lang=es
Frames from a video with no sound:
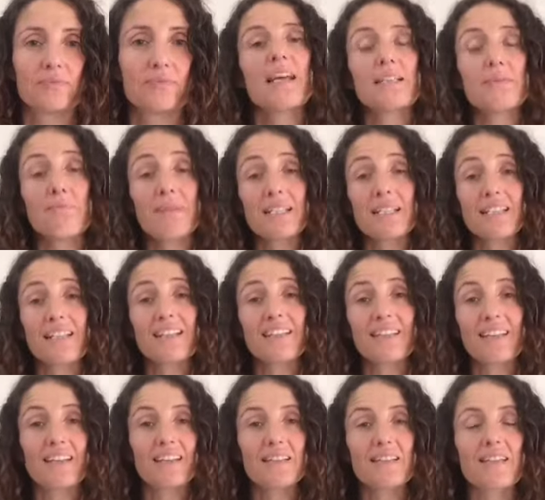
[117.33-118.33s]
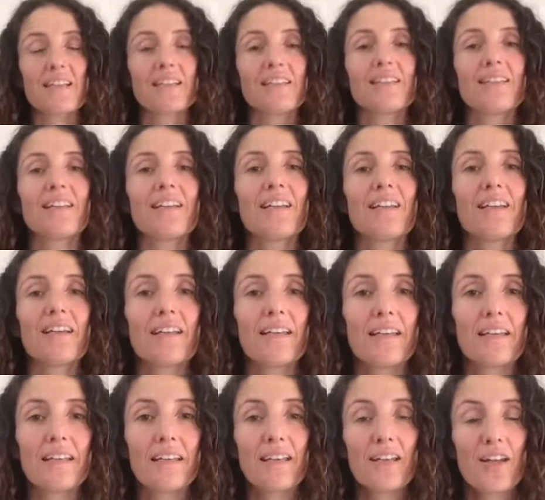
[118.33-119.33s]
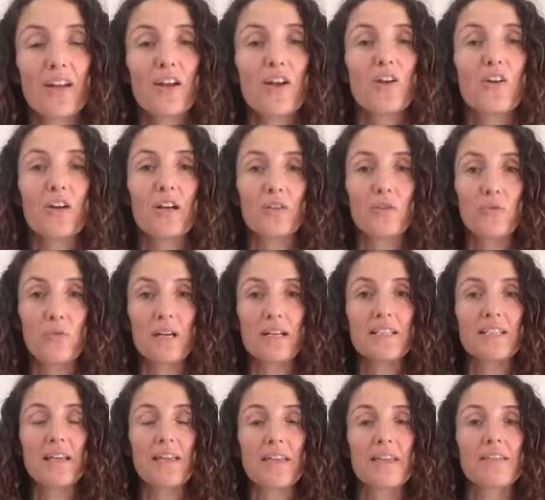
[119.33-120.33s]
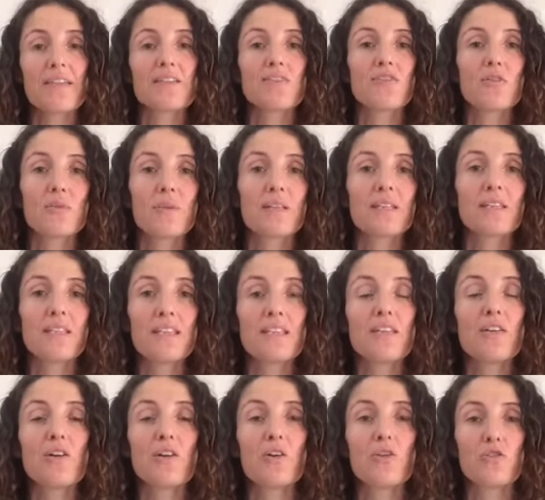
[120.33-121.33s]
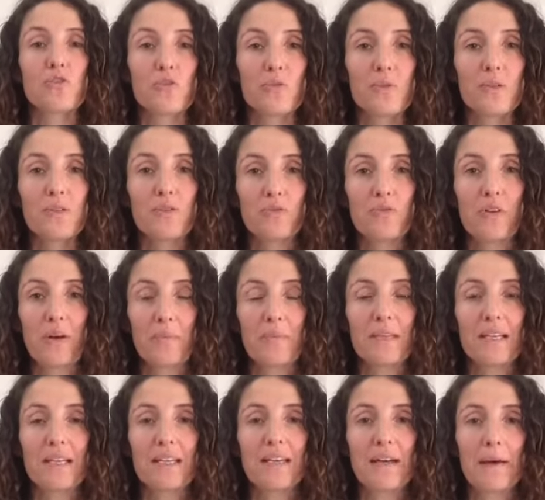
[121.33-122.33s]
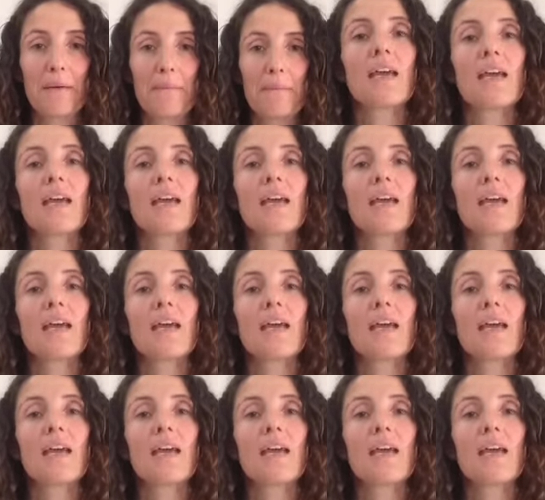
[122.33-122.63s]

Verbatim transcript: Es más que interesante leer lo que tu casa dice sobre ti o sobre tu familia.